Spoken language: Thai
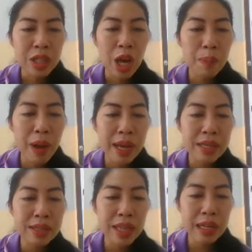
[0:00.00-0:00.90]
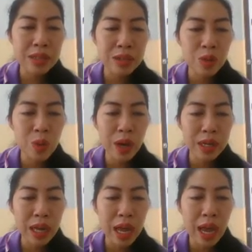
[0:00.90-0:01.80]
ต่อไปสัดส่วน
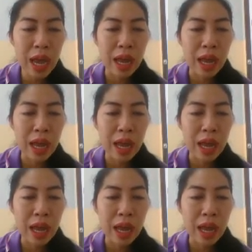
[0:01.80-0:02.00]
ค่ะ